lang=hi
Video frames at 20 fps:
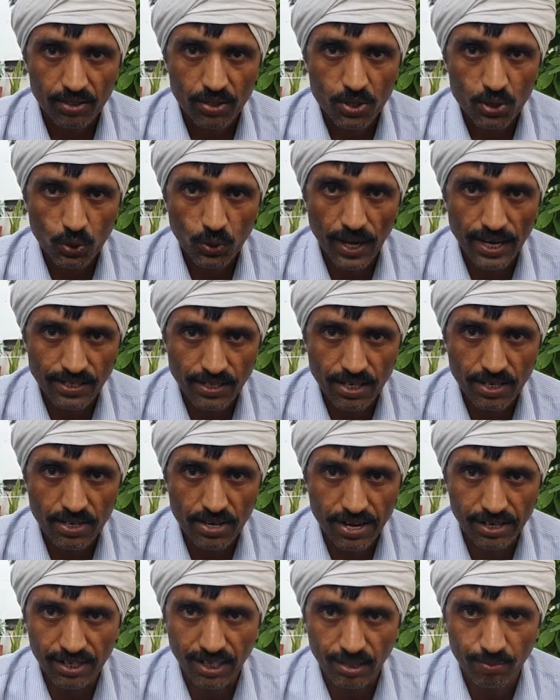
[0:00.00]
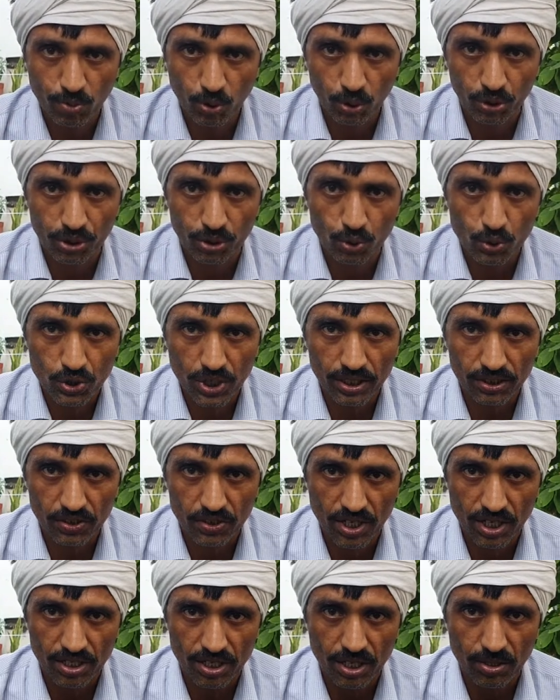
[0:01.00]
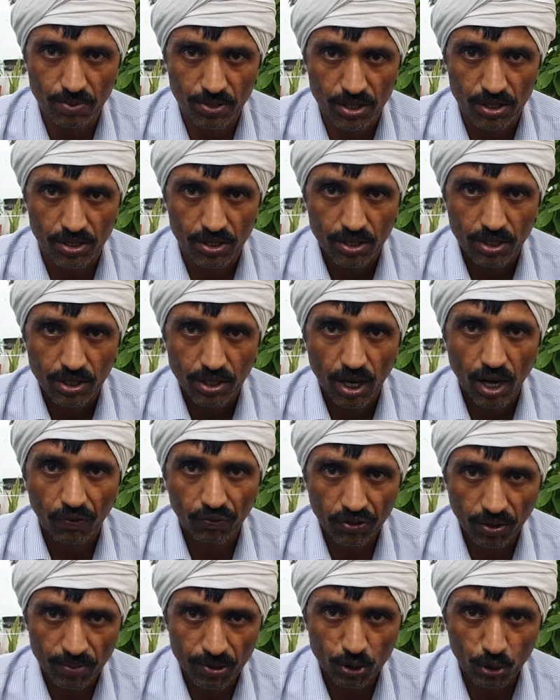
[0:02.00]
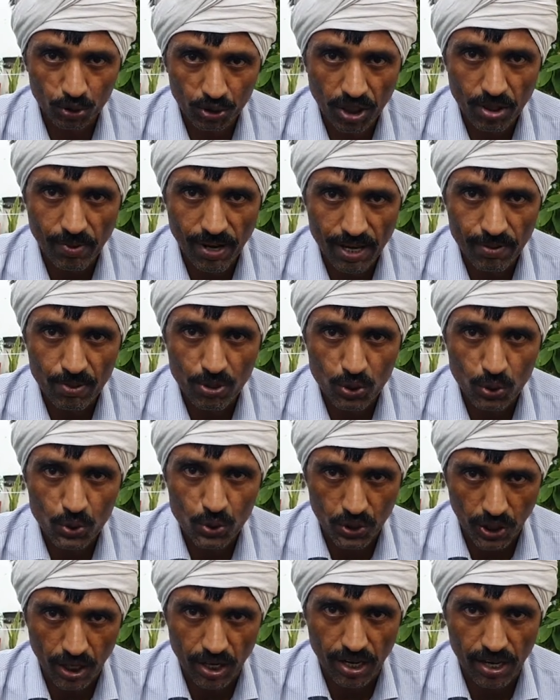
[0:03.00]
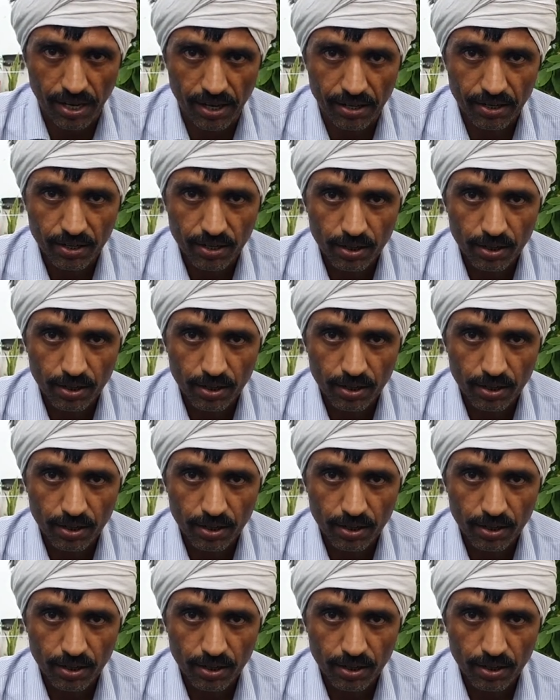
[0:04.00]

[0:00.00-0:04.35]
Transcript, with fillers: इसको ऐसे ही एक एक बूंद दूसरे तीसरे दिन भी हफ्ते में दो तीन बार भी यूज़ कर लें